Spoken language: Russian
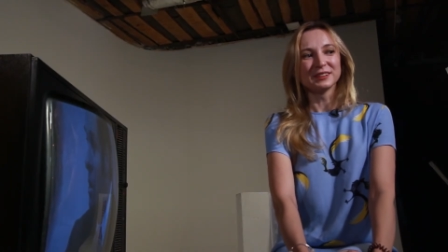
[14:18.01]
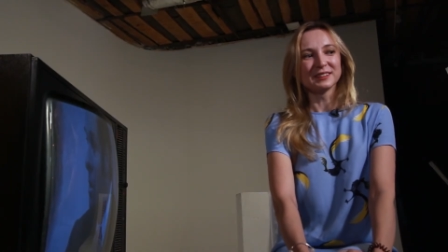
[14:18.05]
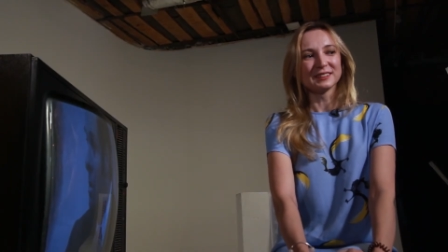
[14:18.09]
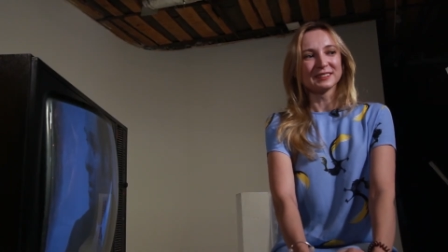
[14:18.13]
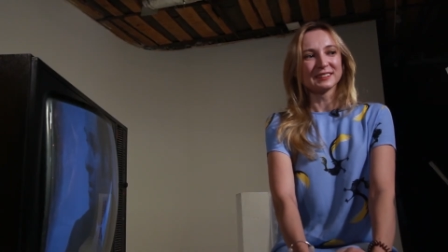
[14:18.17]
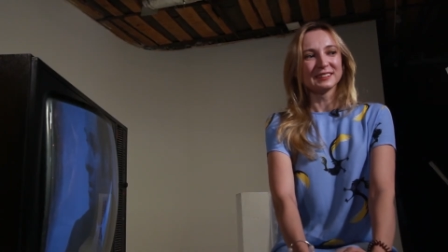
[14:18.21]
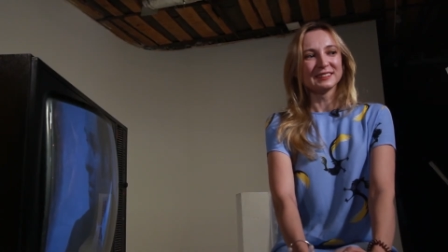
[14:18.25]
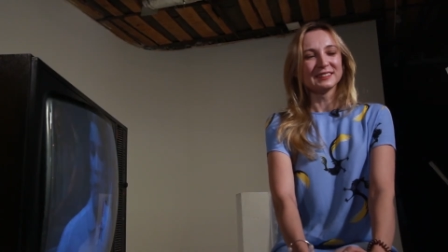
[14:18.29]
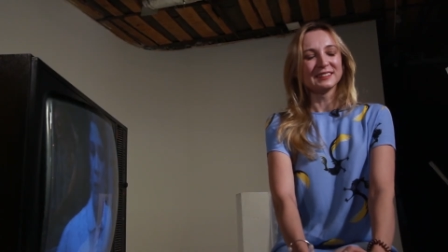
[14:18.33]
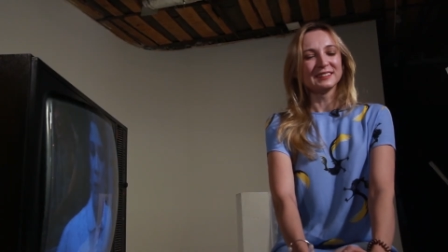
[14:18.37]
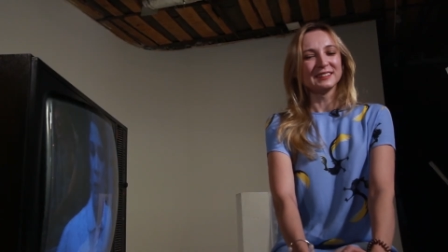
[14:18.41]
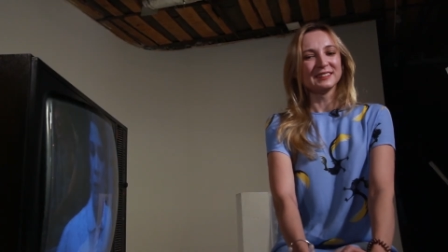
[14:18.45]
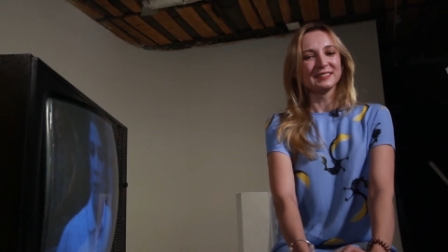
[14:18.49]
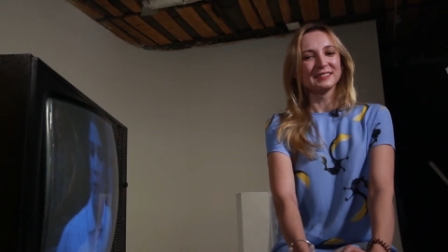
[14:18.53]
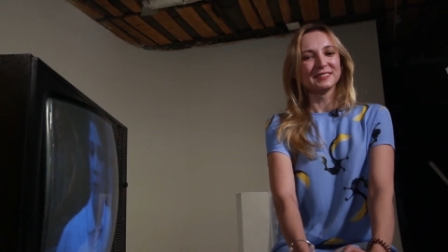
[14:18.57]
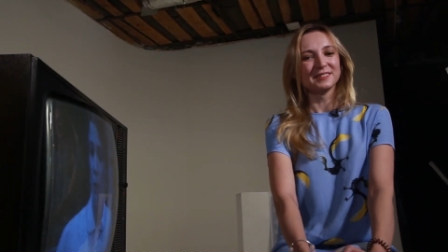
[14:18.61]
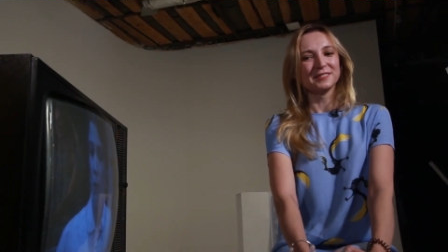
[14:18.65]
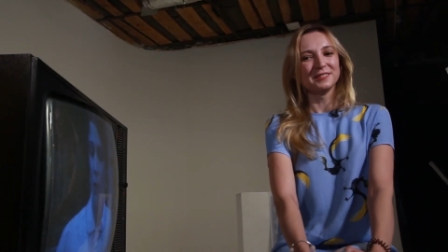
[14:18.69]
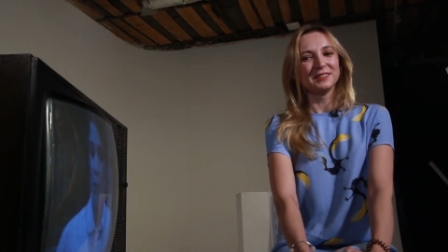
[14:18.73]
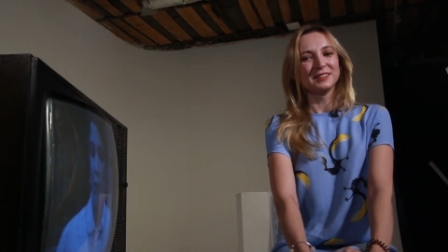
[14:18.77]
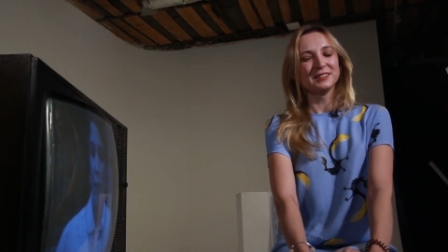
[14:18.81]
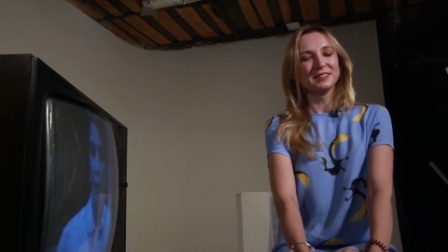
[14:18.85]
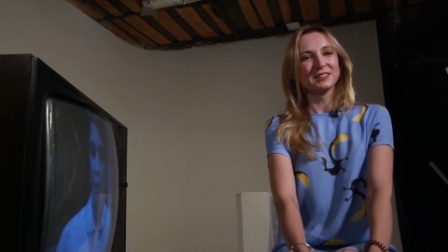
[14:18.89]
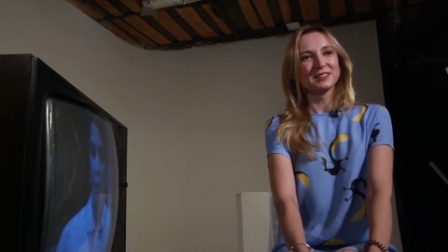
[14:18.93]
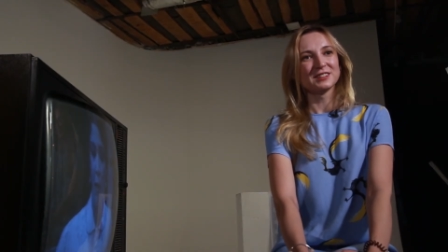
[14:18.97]
когда ты не
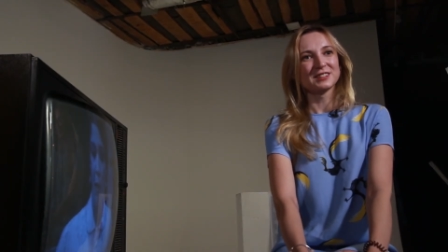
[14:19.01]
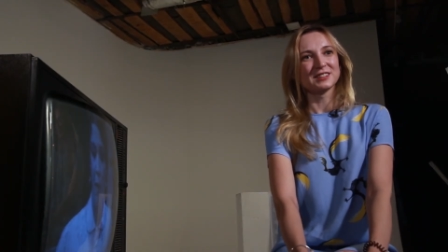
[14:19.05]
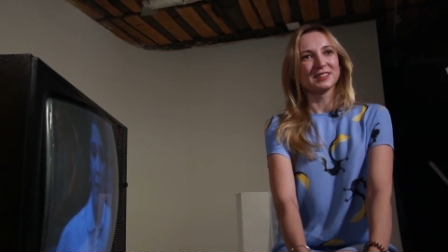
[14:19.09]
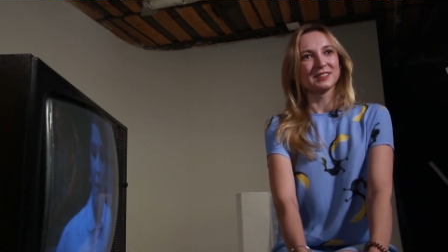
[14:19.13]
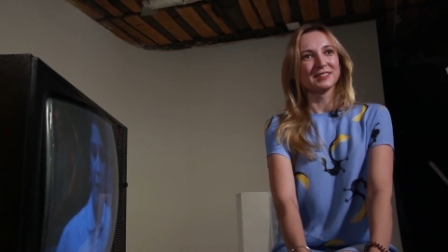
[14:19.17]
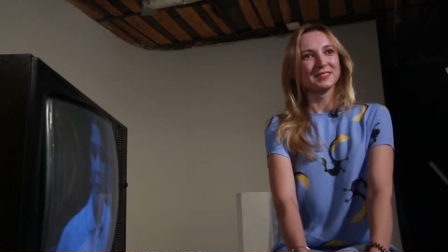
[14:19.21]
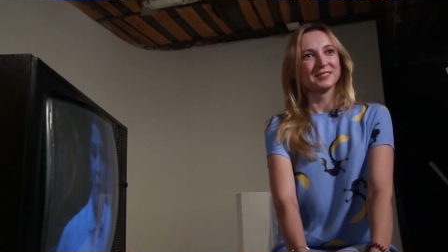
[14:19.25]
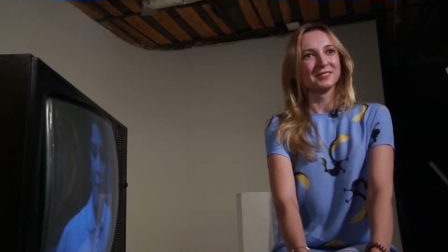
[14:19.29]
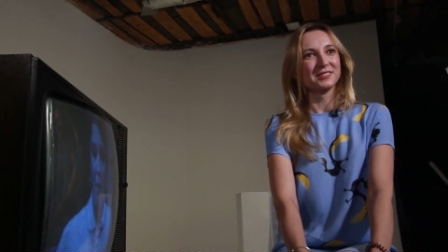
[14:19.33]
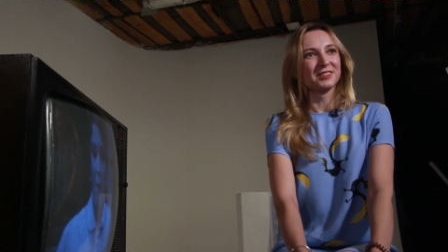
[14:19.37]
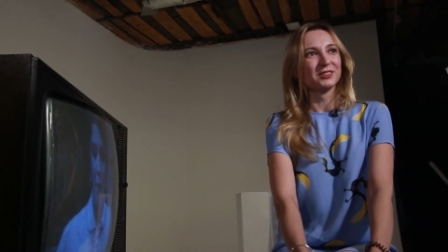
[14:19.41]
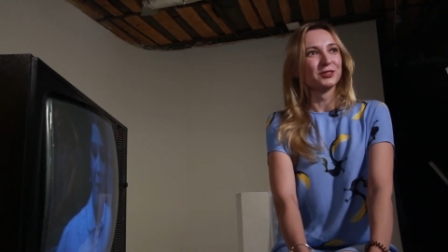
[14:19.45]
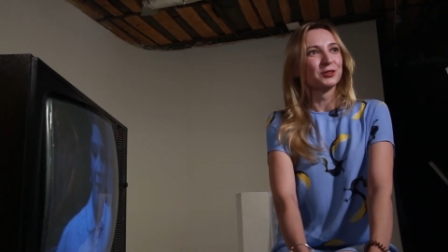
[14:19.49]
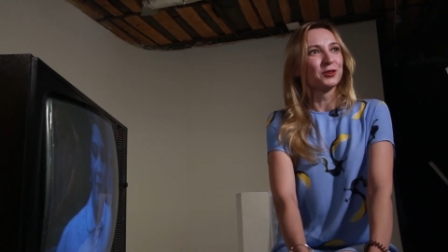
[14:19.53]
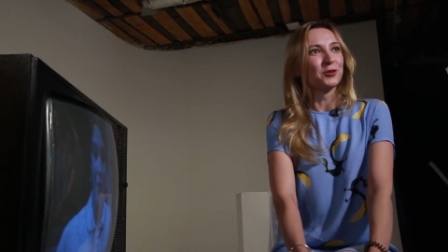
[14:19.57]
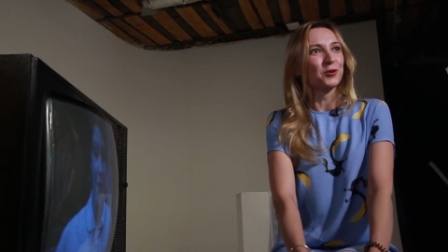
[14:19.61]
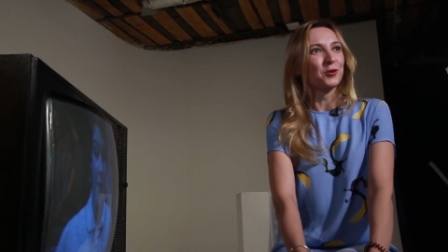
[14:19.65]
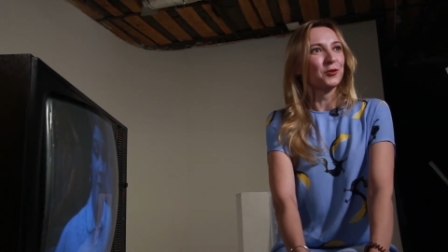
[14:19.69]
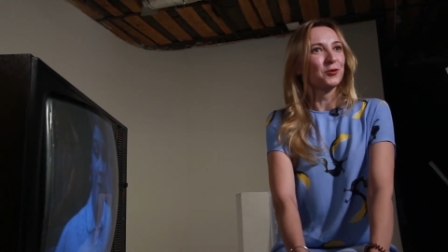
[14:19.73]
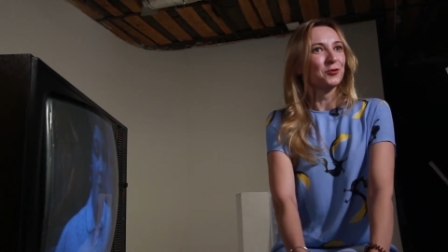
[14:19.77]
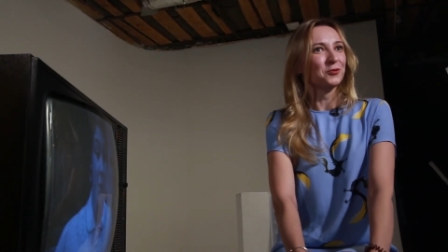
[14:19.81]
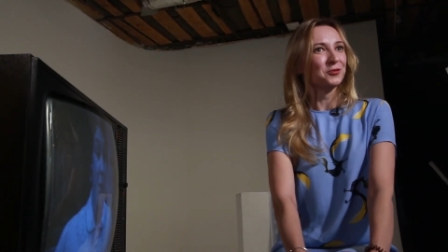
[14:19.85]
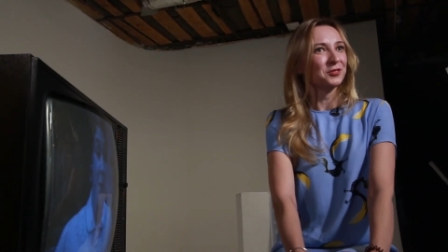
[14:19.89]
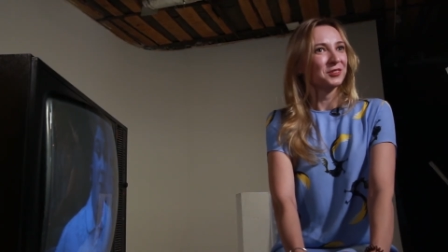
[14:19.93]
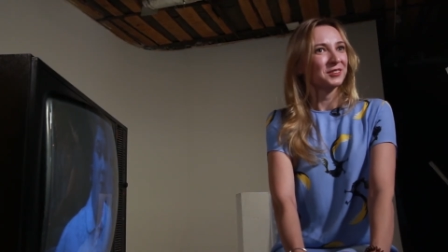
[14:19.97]
зависишь от
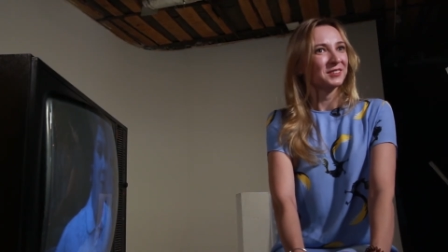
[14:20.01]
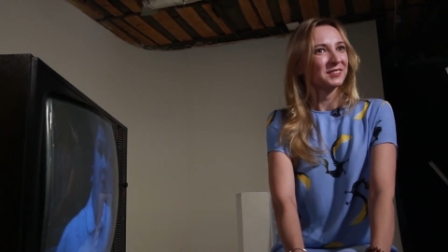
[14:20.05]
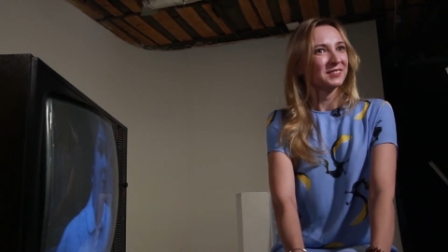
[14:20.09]
звонков